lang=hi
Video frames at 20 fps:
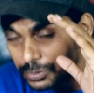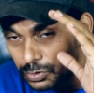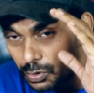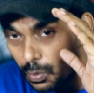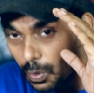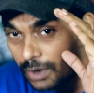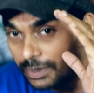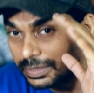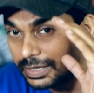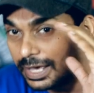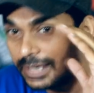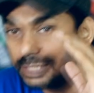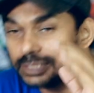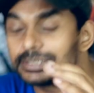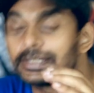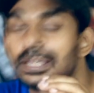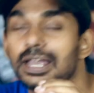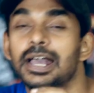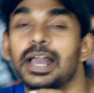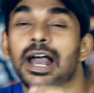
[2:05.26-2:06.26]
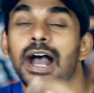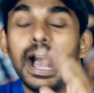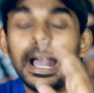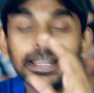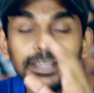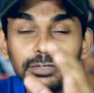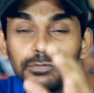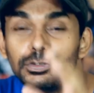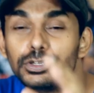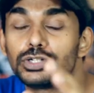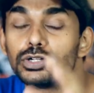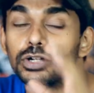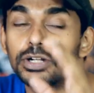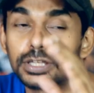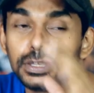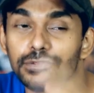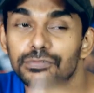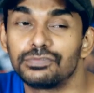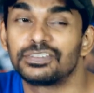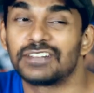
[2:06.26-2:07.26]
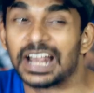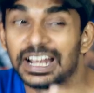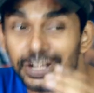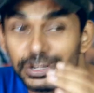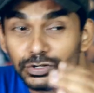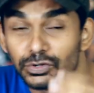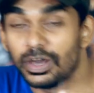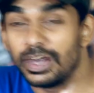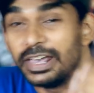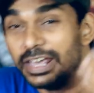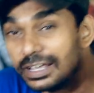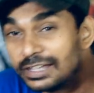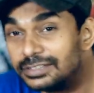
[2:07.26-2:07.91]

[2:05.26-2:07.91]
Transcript: बट यू नो वट गाइज आई थिंक वी शुड गिव क्रेडिट टू